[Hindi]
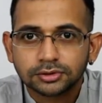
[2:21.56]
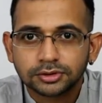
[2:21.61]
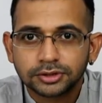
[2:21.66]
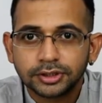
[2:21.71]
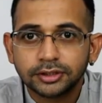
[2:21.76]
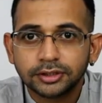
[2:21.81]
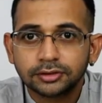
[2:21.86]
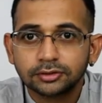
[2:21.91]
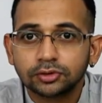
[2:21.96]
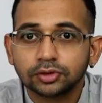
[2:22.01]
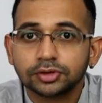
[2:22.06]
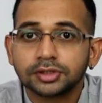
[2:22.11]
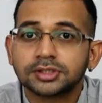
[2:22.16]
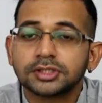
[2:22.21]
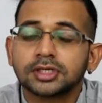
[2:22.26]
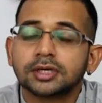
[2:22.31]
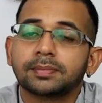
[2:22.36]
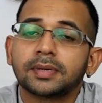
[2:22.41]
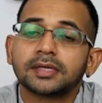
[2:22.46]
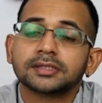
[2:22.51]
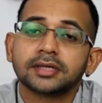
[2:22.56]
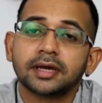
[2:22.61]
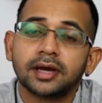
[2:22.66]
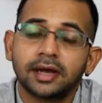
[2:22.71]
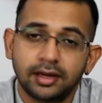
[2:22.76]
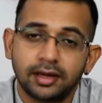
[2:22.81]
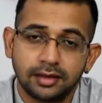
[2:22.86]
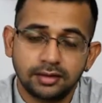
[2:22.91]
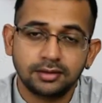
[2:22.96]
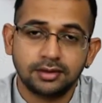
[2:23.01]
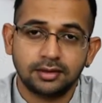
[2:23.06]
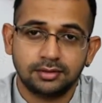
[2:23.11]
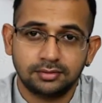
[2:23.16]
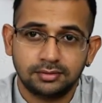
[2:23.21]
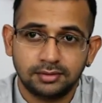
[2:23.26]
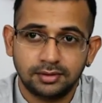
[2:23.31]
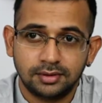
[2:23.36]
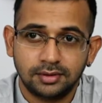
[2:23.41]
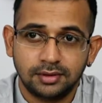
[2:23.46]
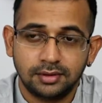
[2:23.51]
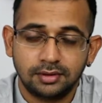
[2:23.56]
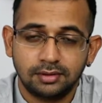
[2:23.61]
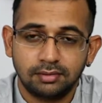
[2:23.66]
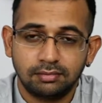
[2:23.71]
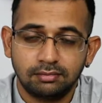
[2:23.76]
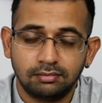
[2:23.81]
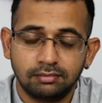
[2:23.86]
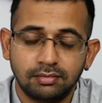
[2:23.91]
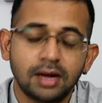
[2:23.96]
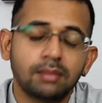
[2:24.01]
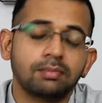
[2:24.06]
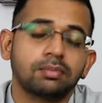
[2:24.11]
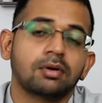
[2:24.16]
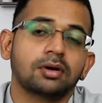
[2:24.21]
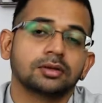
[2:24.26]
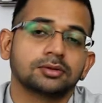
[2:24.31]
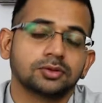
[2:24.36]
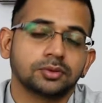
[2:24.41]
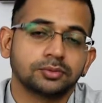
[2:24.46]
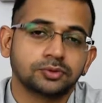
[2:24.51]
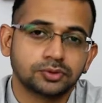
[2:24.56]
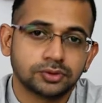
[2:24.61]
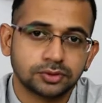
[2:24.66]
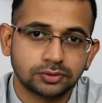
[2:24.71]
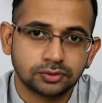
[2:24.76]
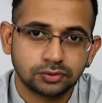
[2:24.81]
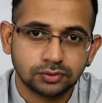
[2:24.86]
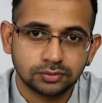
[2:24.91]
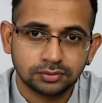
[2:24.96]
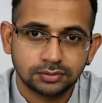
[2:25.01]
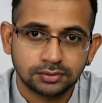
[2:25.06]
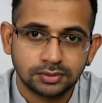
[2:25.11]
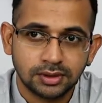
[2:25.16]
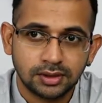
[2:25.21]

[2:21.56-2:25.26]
सिंह तो किसी के पास है ही नहीं मैं बहुत खूबसूरत हूँ